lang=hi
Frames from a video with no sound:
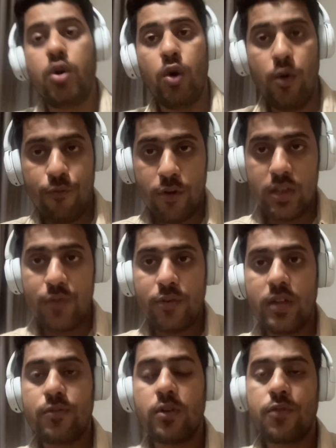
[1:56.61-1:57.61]
होप फॉर द
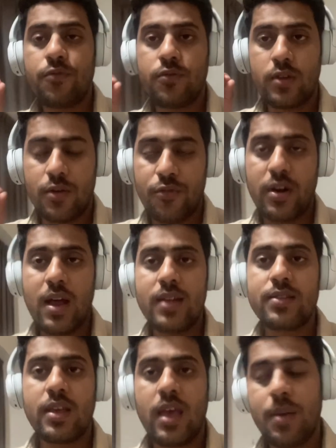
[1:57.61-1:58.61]
फेस्ट फॉर
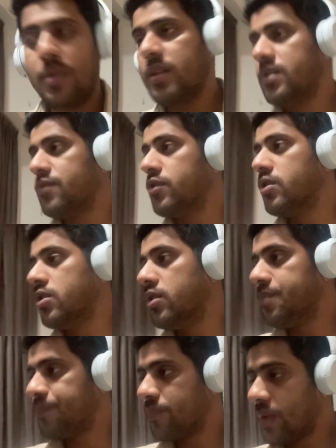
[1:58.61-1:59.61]
सरफराज अहमद वो
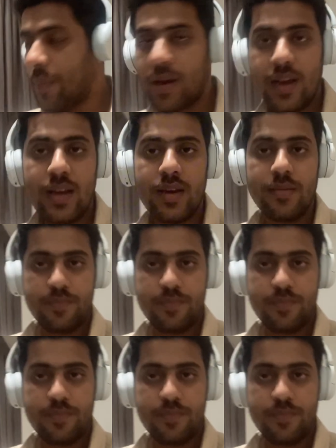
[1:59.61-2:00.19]
हमारे